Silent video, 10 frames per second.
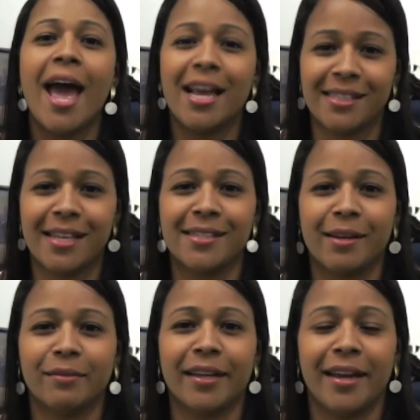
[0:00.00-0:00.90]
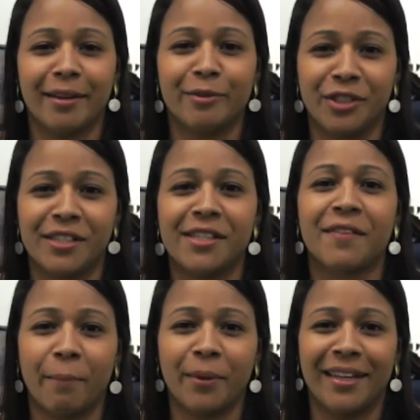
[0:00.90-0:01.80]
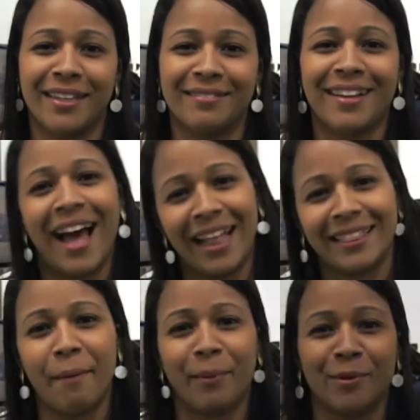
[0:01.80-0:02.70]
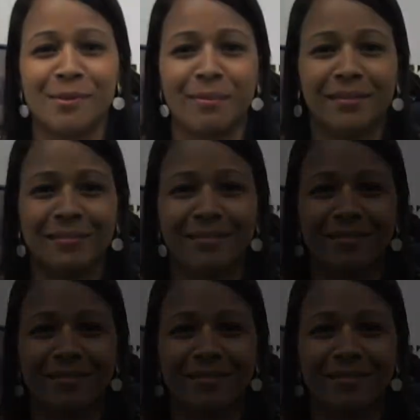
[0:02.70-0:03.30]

Esta edição do TRE Notícias fica por aqui. Até a próxima.